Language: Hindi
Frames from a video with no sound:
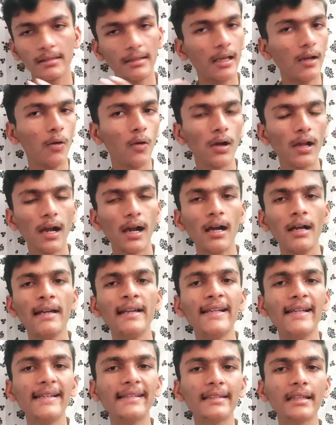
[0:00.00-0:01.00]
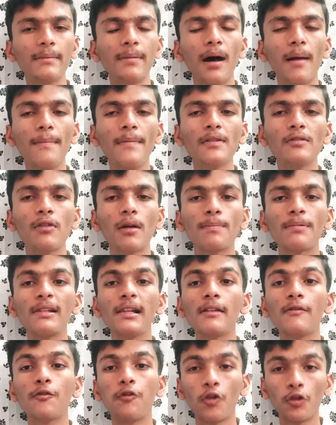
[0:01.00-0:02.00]
ये हो गया इसके बाद में जो
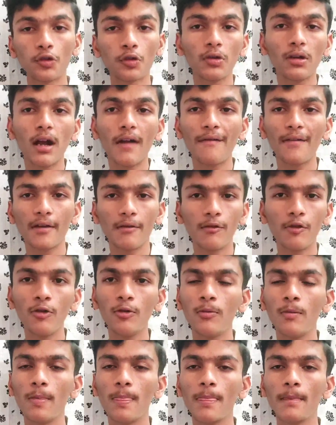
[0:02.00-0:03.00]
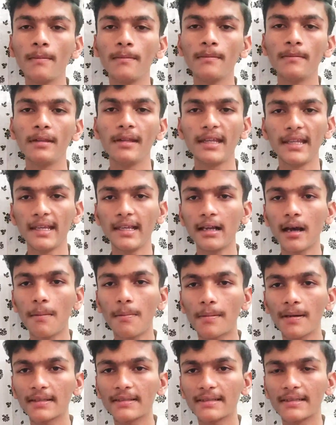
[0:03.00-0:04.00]
आपकी एक फोटोग्राफ है वो एक
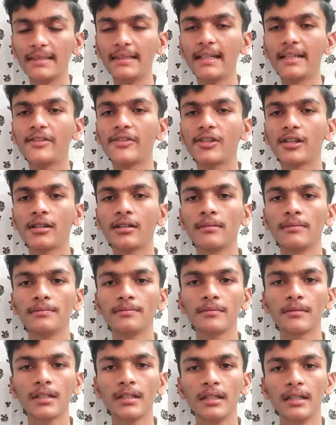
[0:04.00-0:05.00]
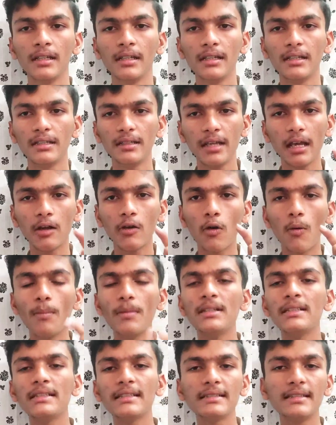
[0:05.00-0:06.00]
आपका सिग्नेचर ये
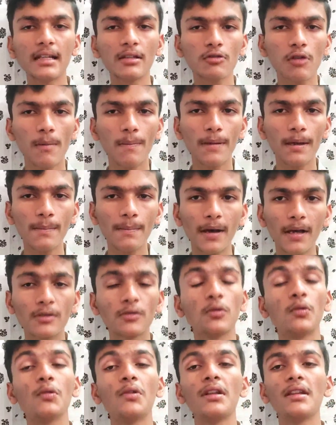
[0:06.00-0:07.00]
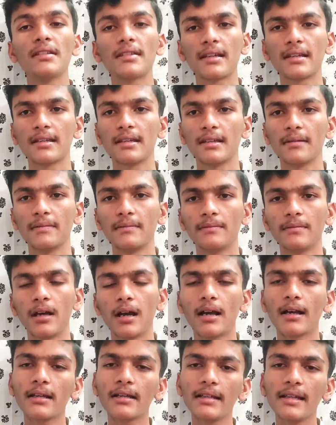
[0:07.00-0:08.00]
कॉमन चीज है जो आपके पास होनी चाहिए
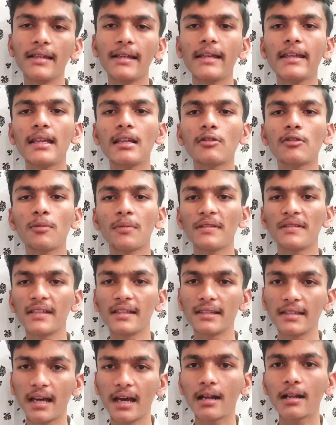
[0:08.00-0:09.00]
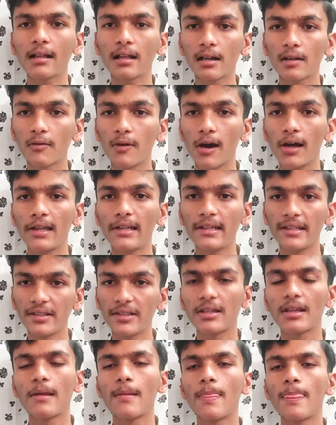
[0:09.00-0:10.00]
अगर ये नहीं है तो भी इसे तैयार करवा
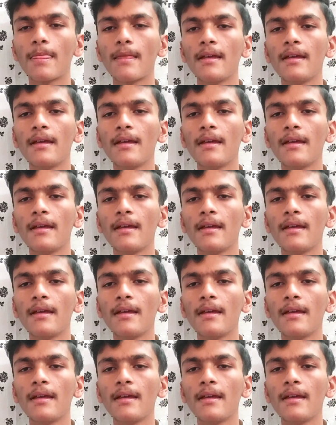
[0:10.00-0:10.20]
लीजिए